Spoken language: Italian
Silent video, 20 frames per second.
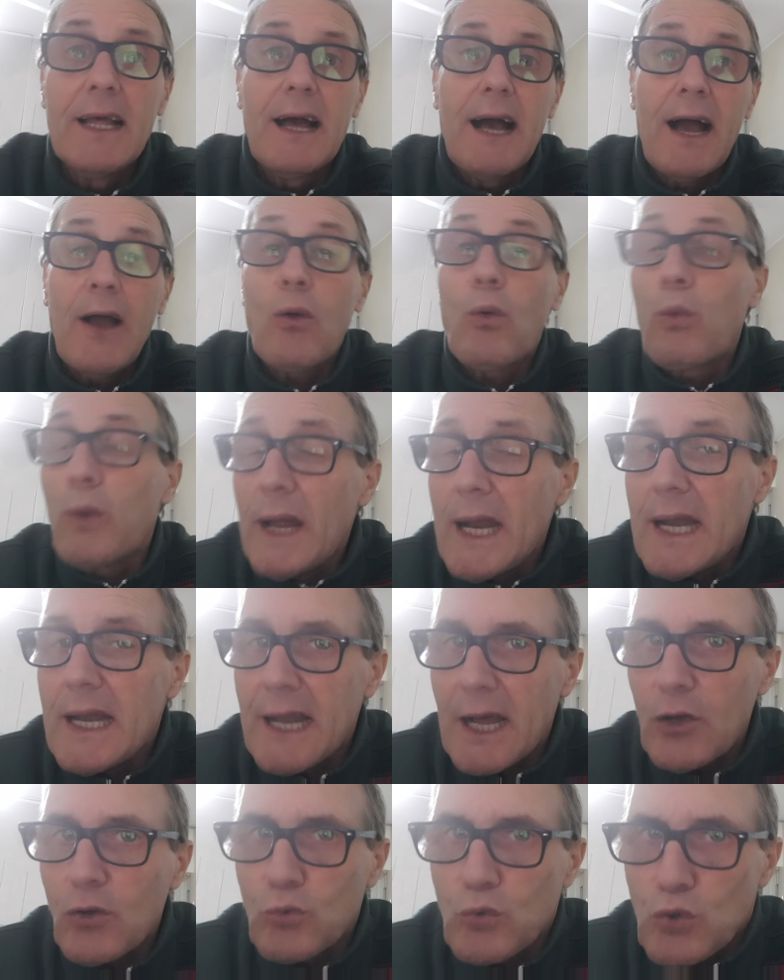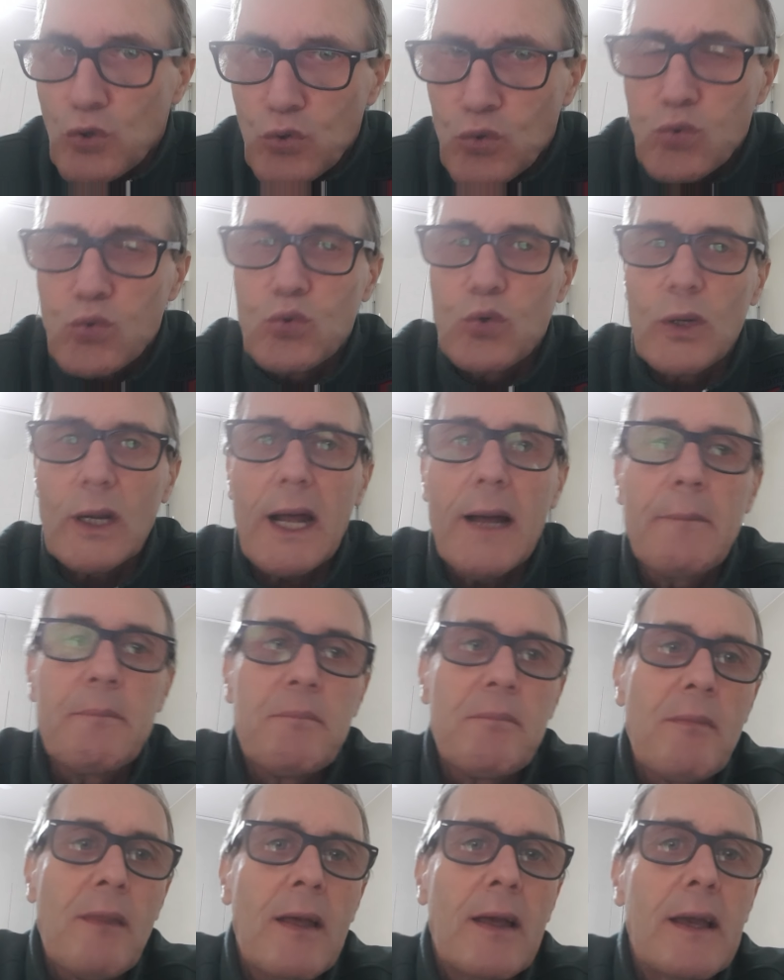a quella
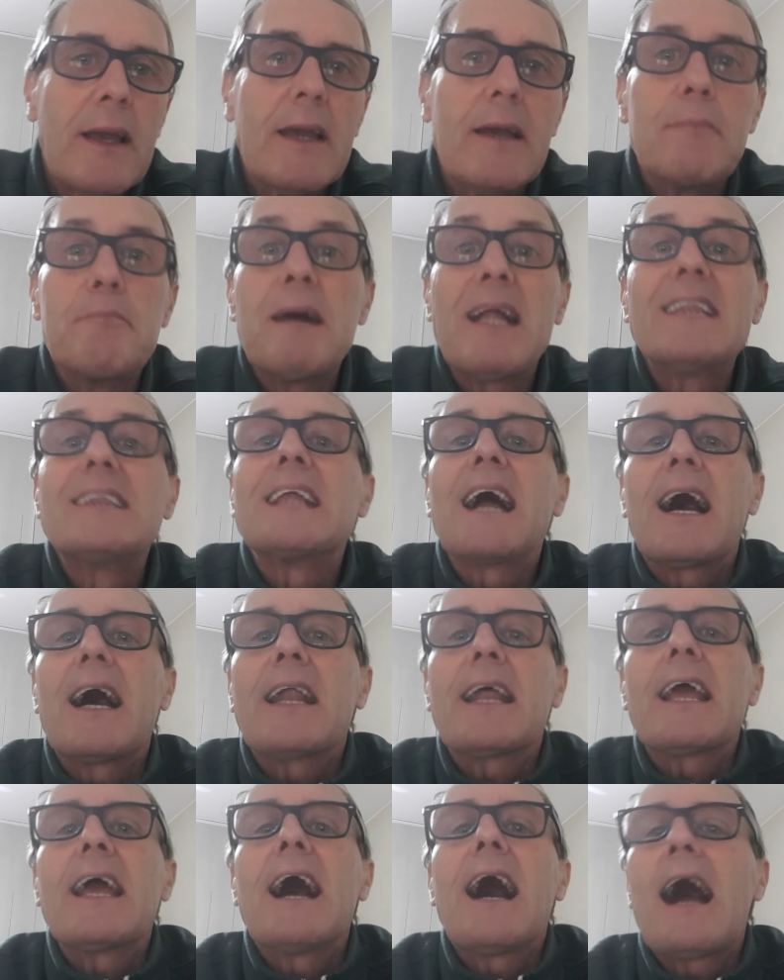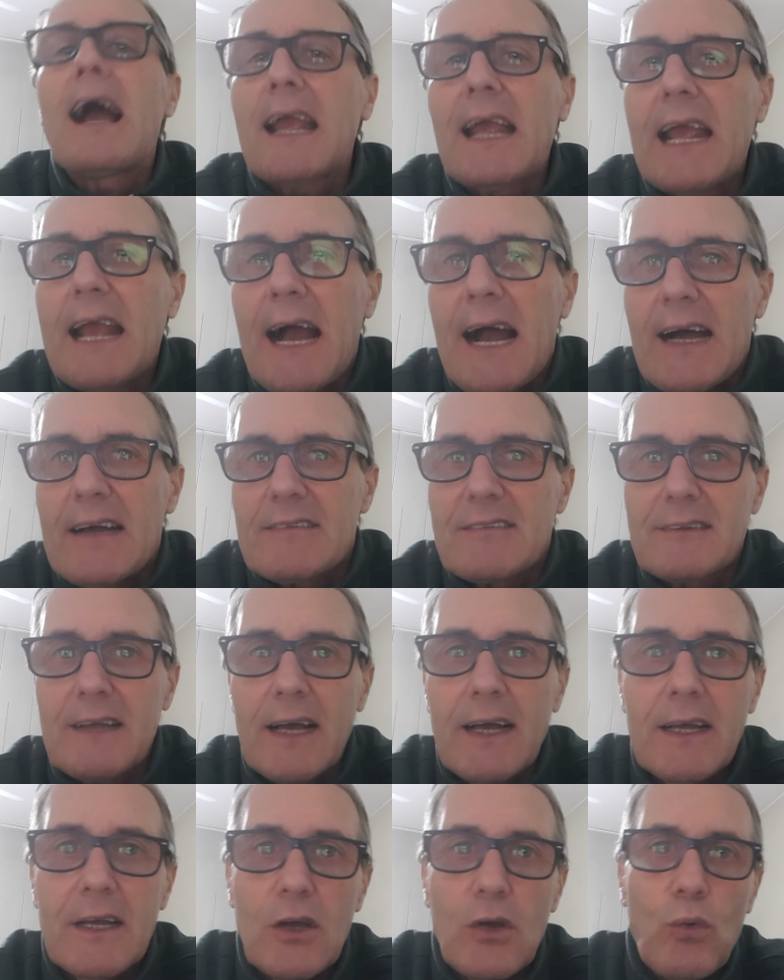cultura e mandare a
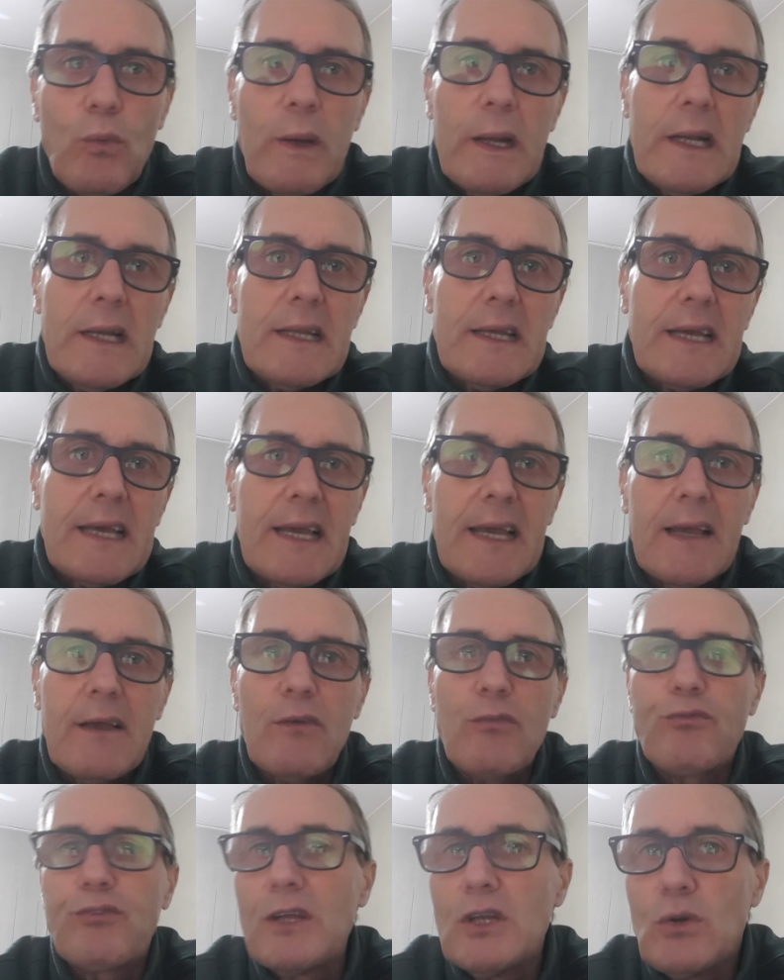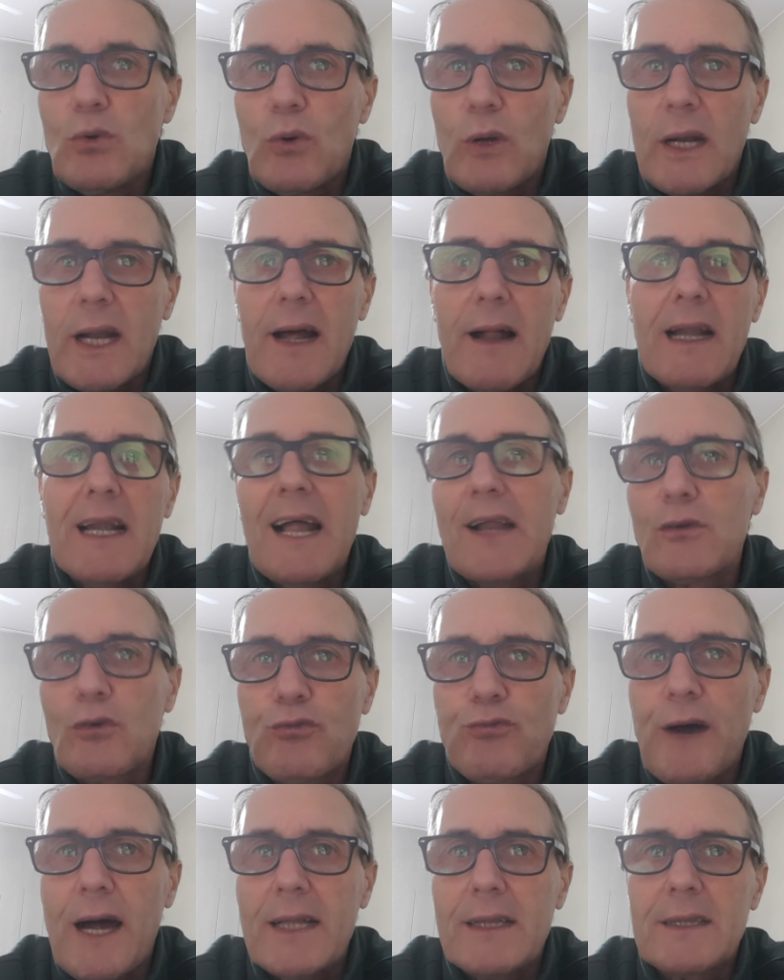casa quelli che finora l'hanno
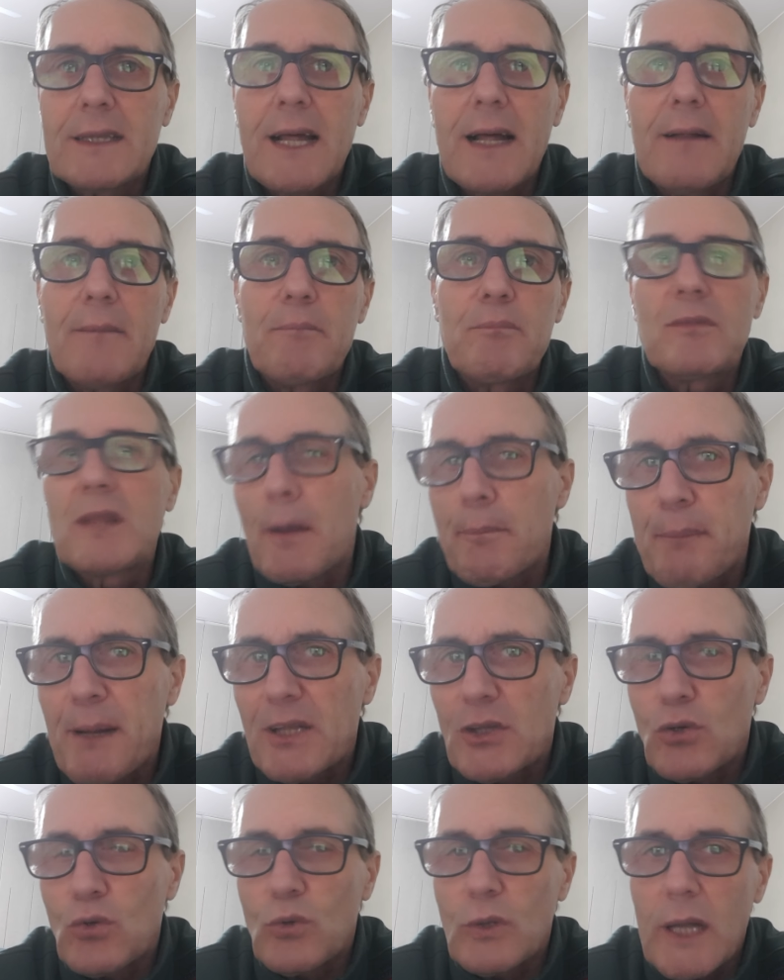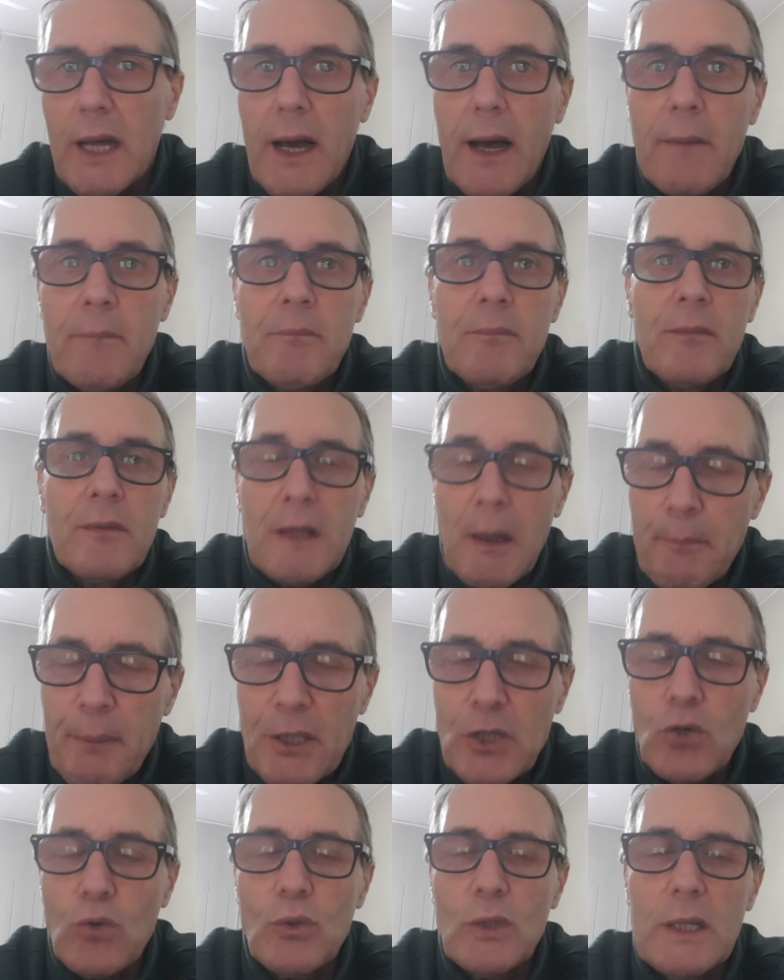fatta da padrona, da
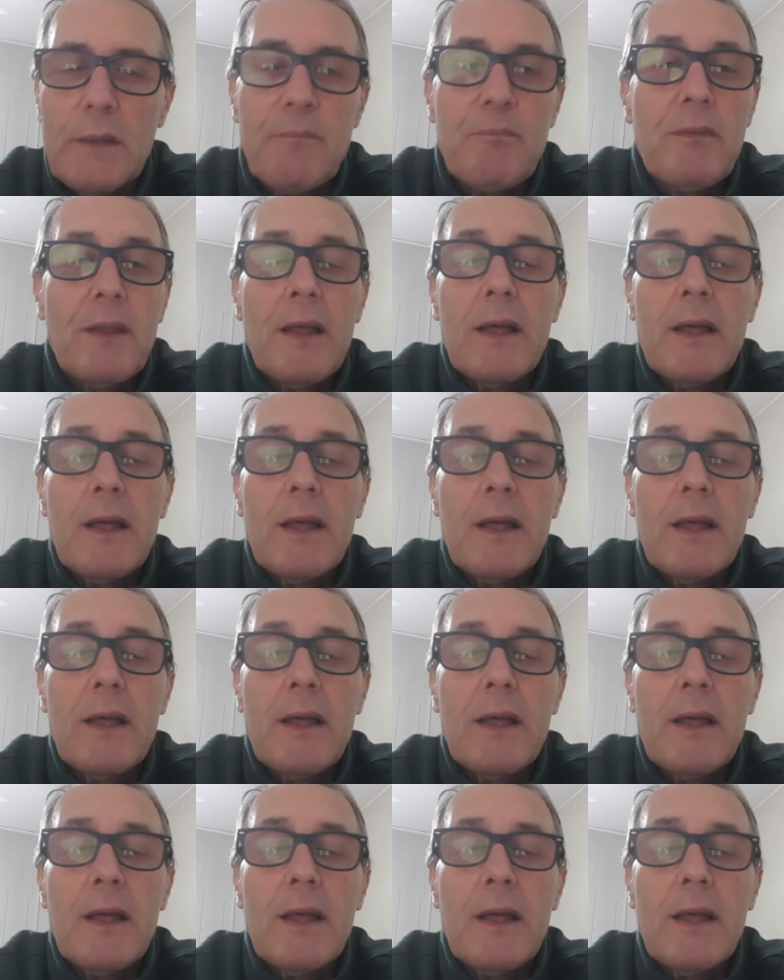padroni.